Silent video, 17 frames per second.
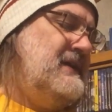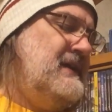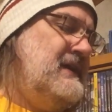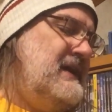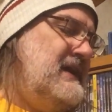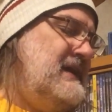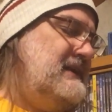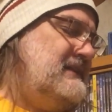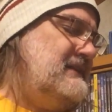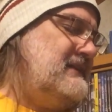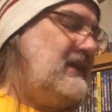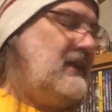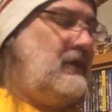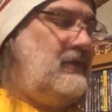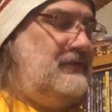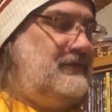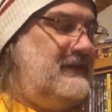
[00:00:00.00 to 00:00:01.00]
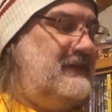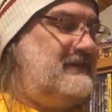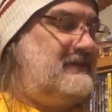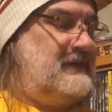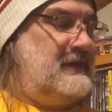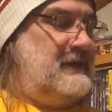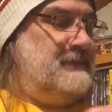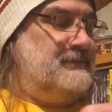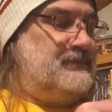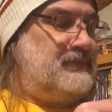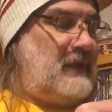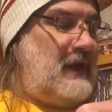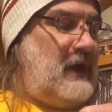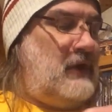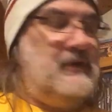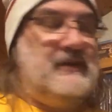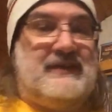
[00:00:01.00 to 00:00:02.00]
Hinten drauf ist
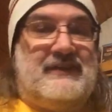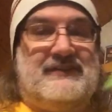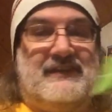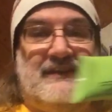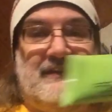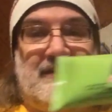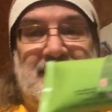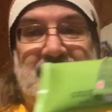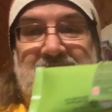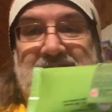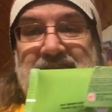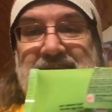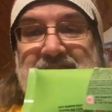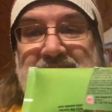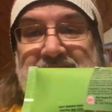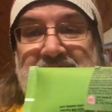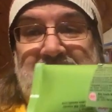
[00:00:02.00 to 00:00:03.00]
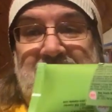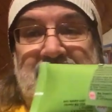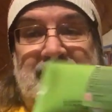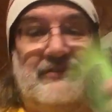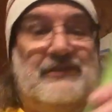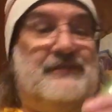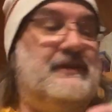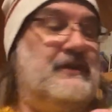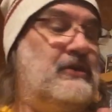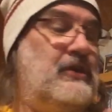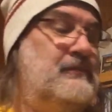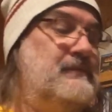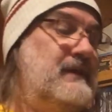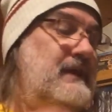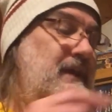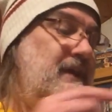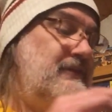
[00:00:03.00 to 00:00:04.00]
auch interessant, hier sind die Inhaltsstoffe,
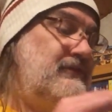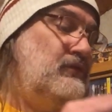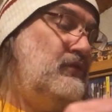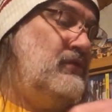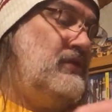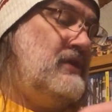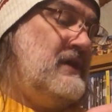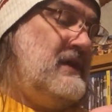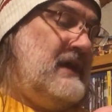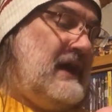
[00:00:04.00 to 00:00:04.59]
kommen wir gleich zu,